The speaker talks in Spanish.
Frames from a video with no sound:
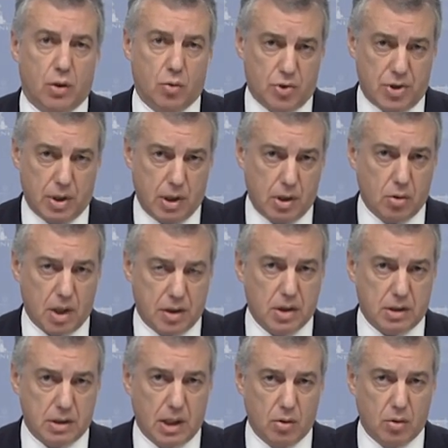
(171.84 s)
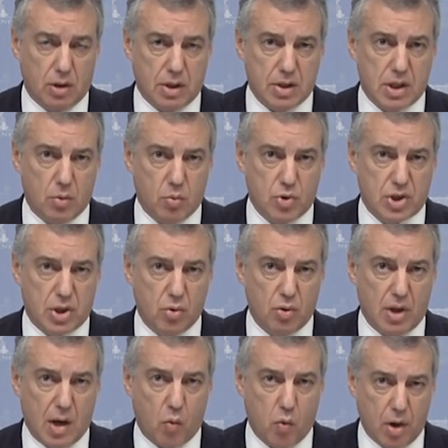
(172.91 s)
Considero acertado que se busque
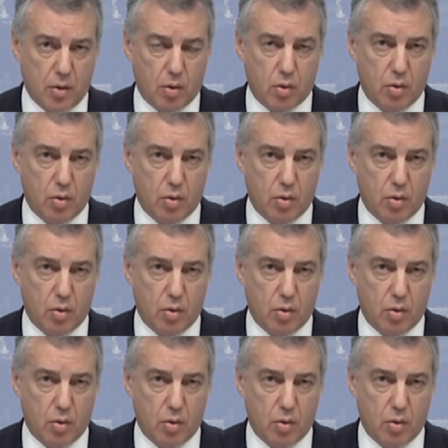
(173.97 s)
un acuerdo